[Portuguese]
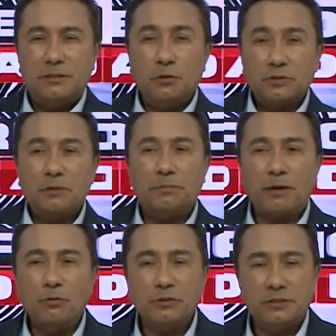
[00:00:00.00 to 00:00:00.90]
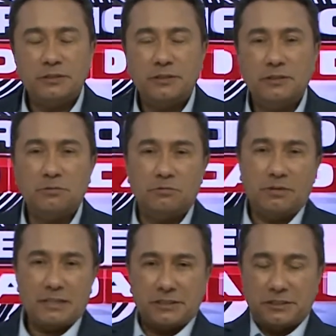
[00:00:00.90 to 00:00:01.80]
De ontem para hoje, eu
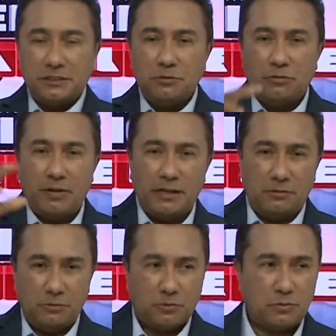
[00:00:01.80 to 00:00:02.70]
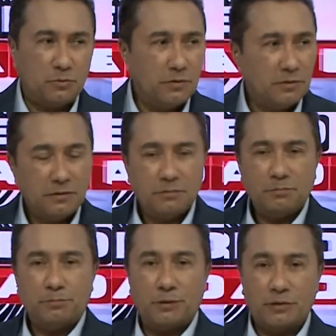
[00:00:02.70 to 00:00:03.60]
assistindo vários
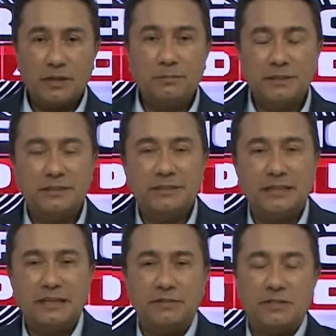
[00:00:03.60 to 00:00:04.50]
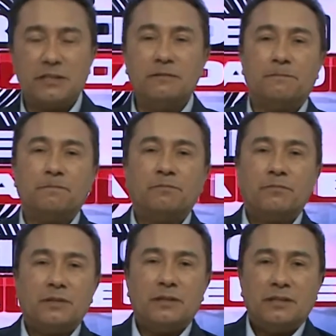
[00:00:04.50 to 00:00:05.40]
programas de televisão,
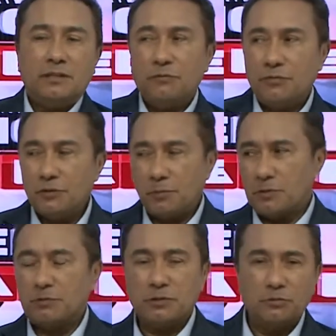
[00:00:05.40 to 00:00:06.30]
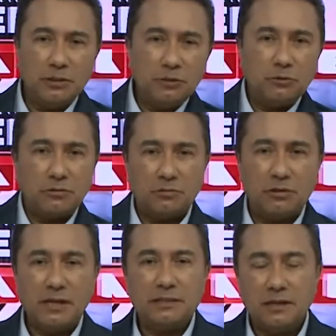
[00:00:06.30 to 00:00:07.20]
que eu fico procurando um ali, outro
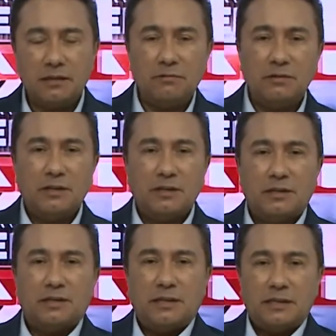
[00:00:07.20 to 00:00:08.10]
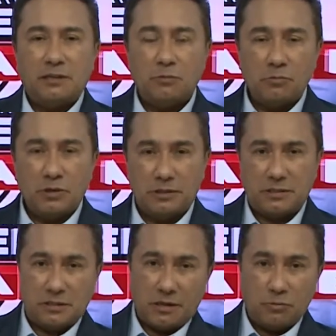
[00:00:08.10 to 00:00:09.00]
acolá, tal. Aí
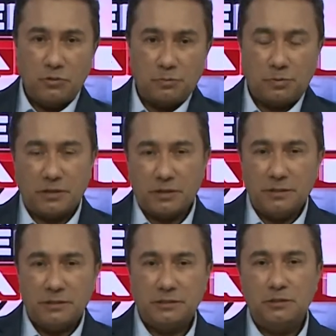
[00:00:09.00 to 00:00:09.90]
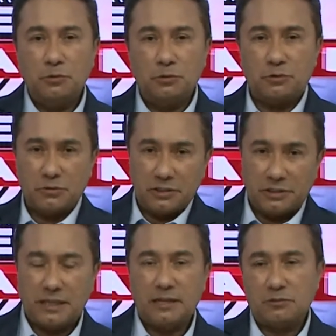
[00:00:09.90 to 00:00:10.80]
algumas, alguns programas de outros
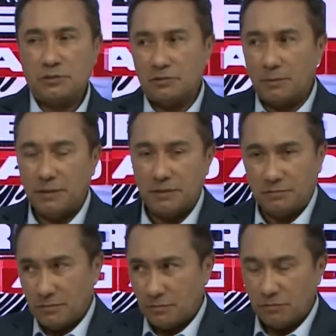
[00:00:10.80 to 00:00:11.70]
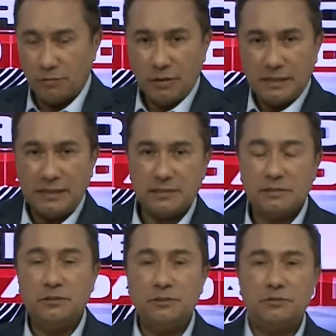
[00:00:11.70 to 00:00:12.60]
estados eu também vou lá e
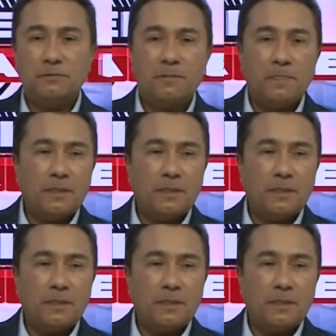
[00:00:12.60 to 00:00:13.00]
assisto.